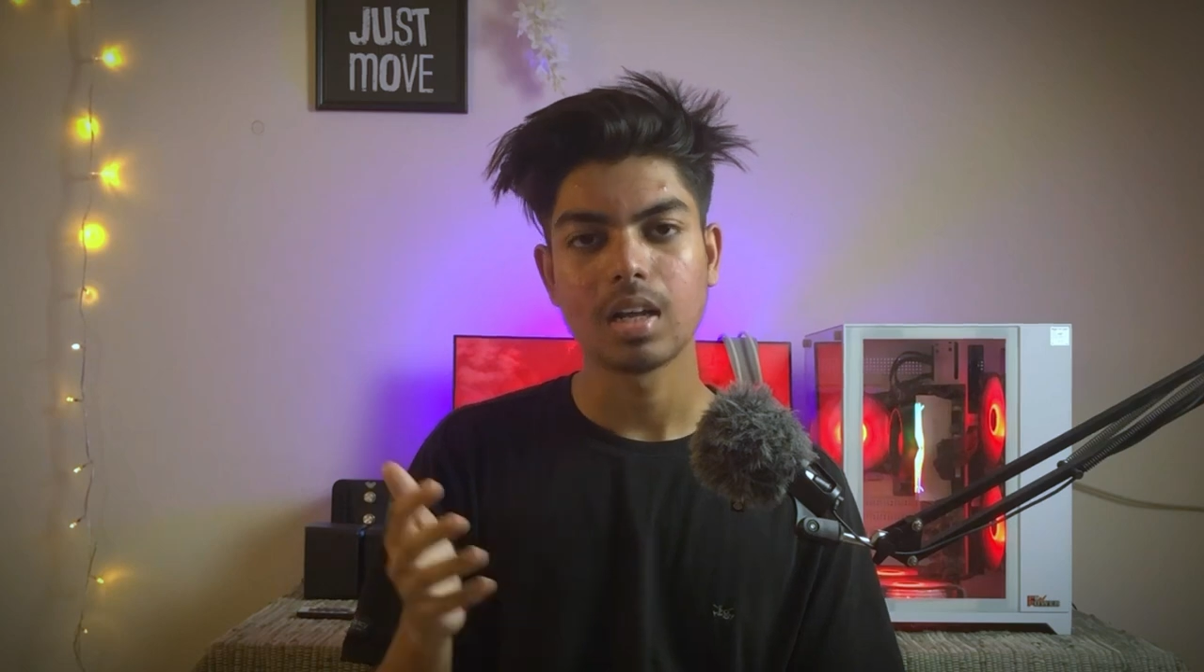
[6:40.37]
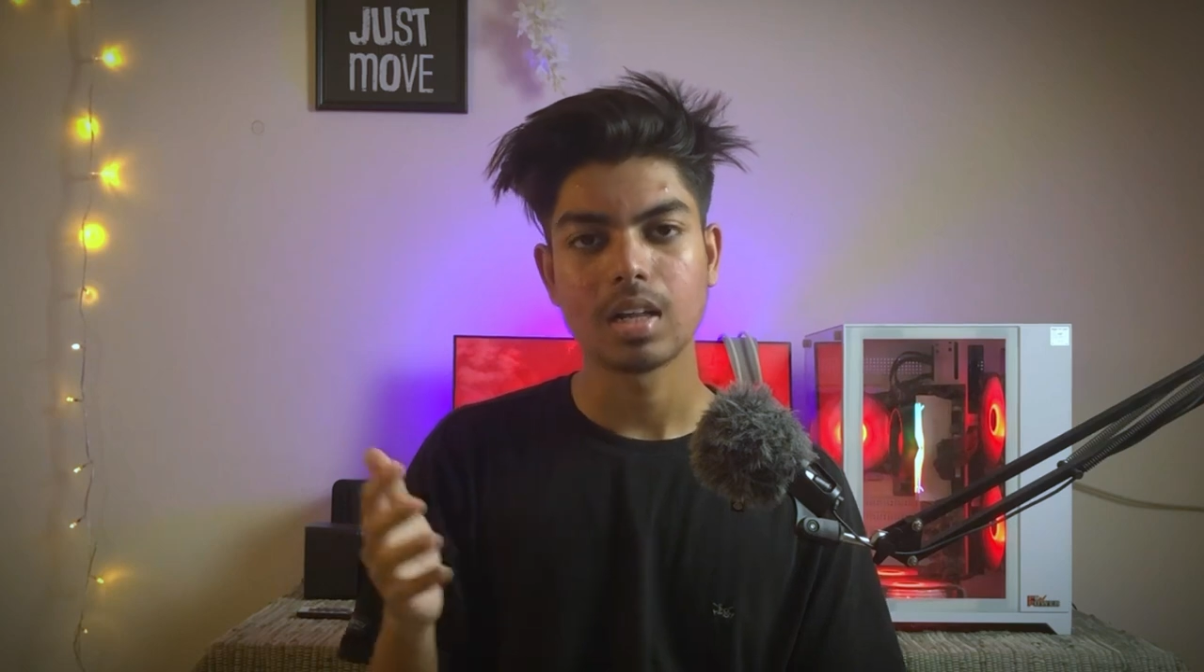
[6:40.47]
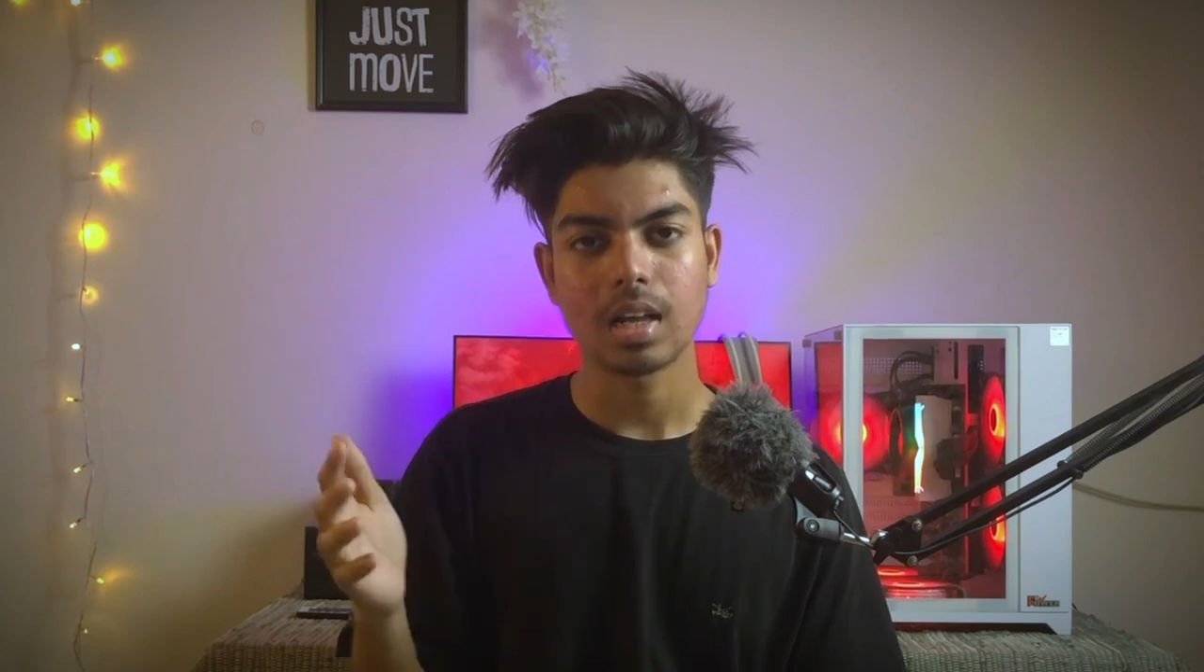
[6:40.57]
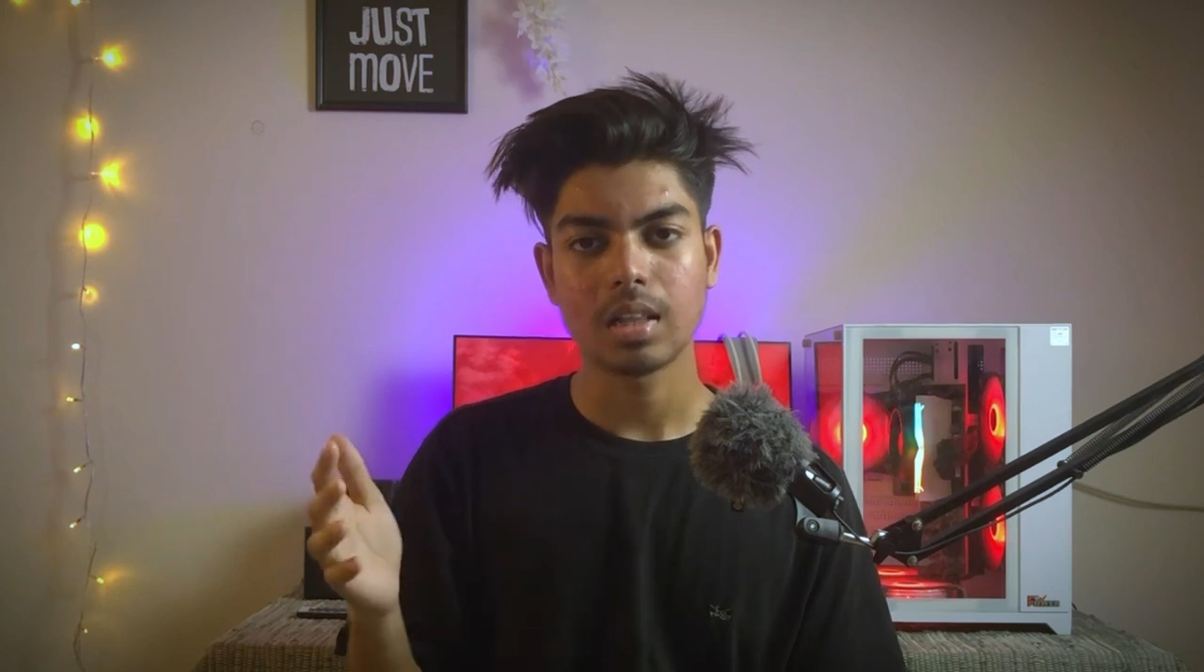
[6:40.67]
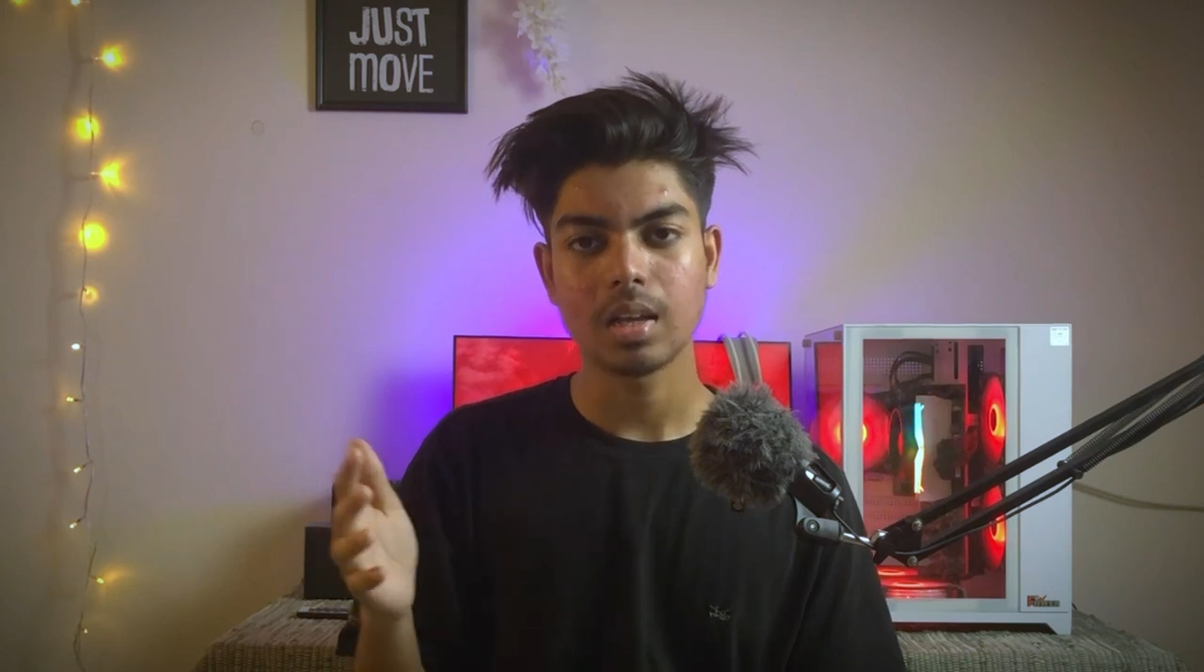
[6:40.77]

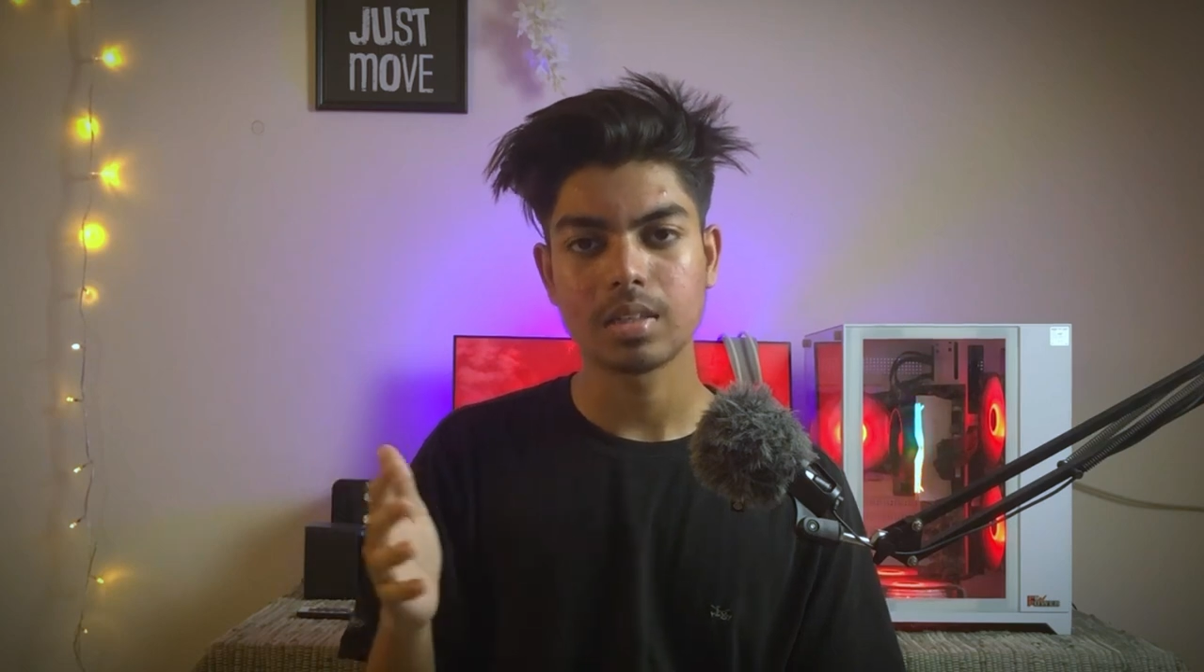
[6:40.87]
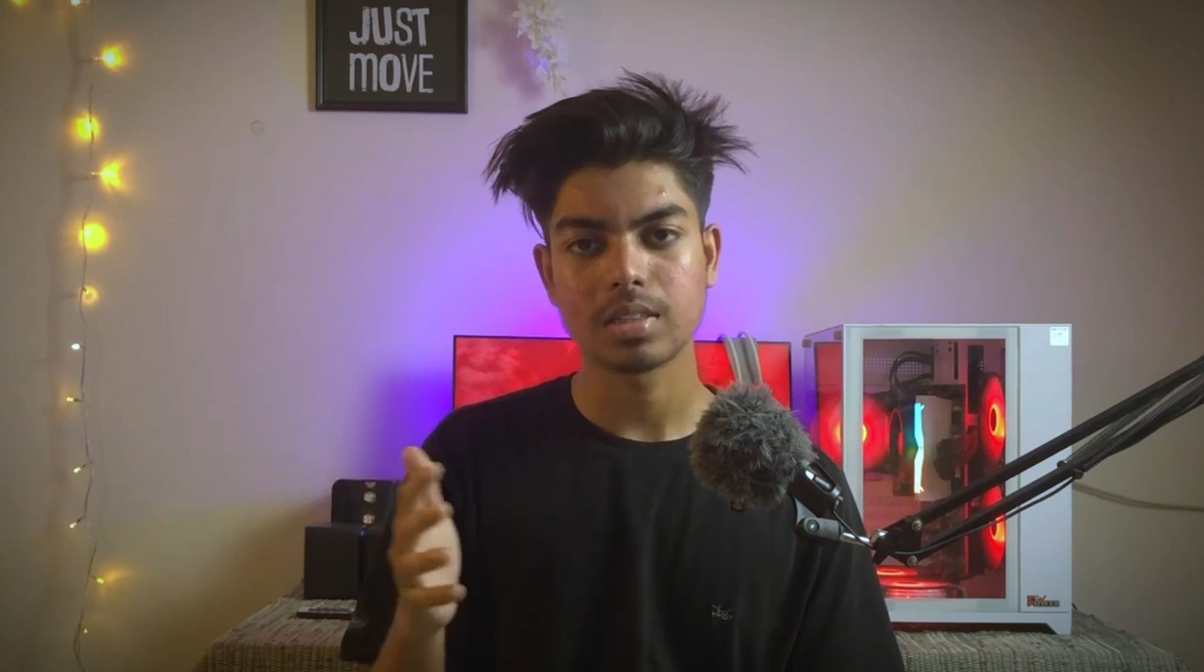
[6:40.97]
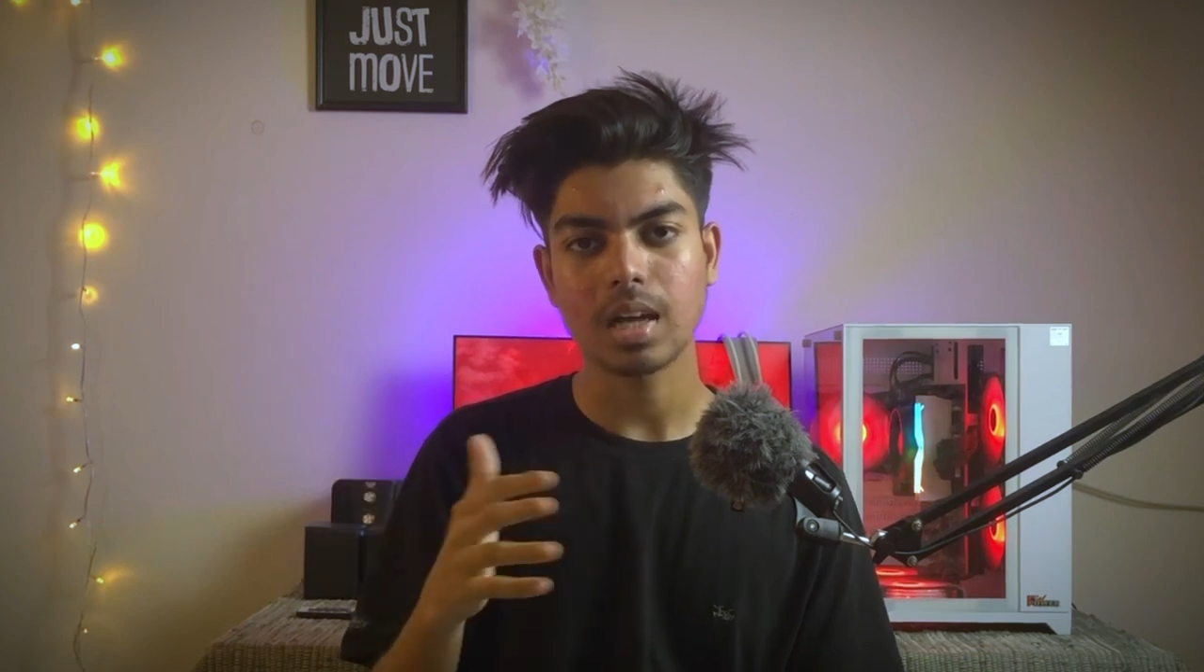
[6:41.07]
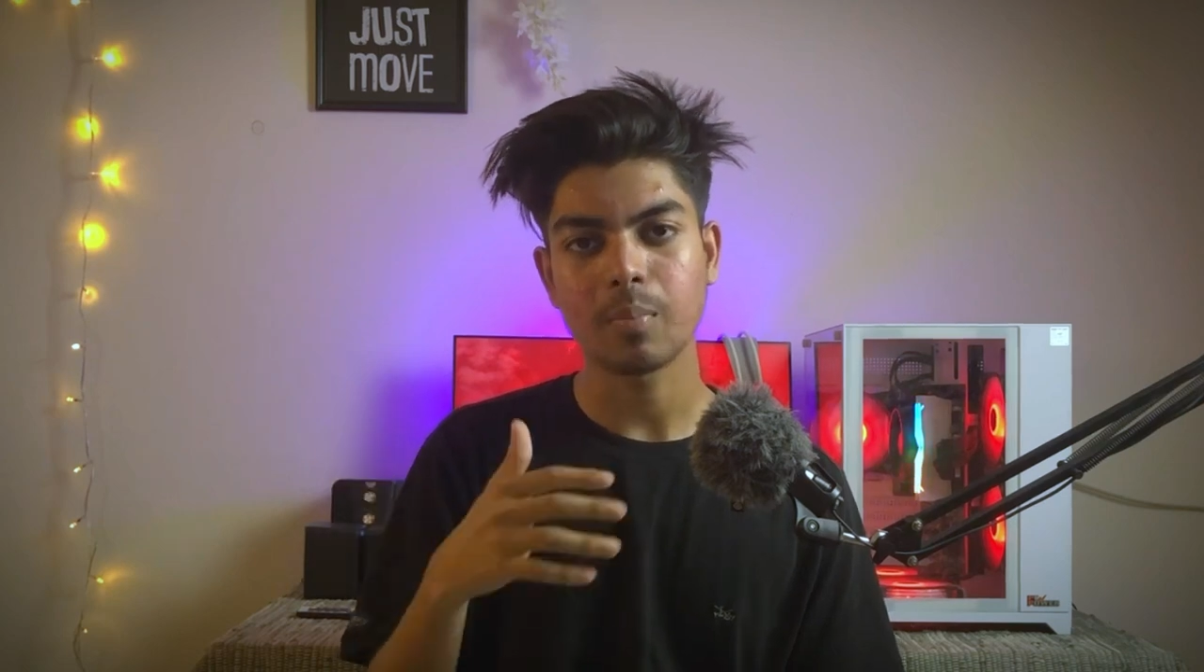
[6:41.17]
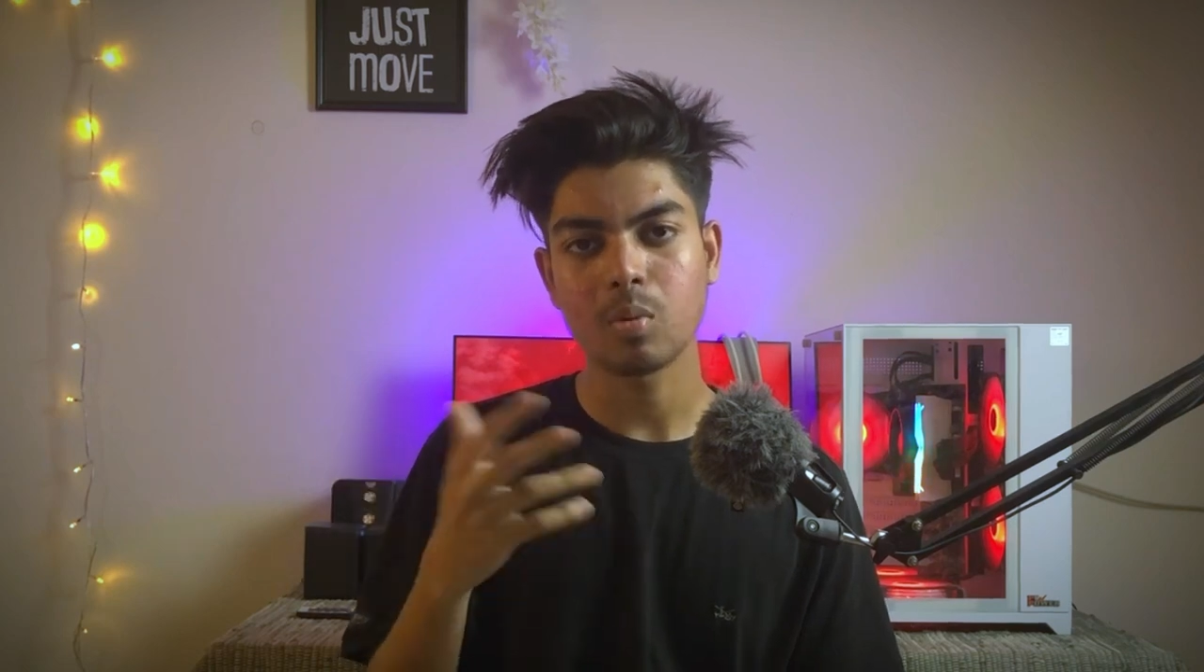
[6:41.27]
তাদের
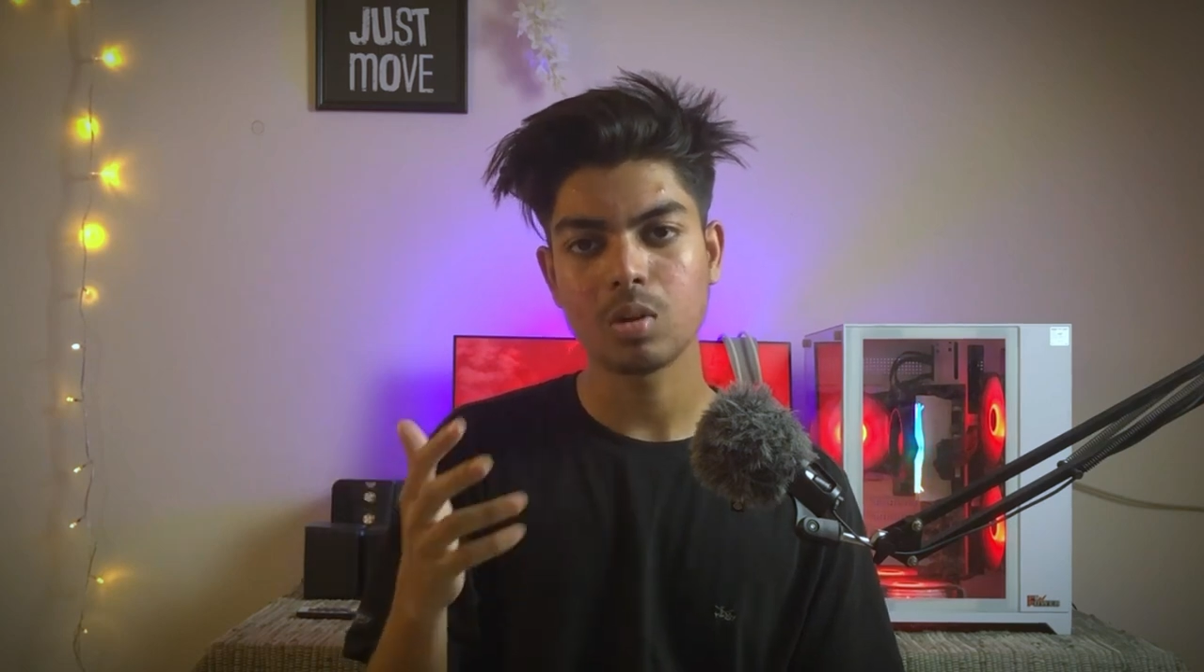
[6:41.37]
সাপোর্ট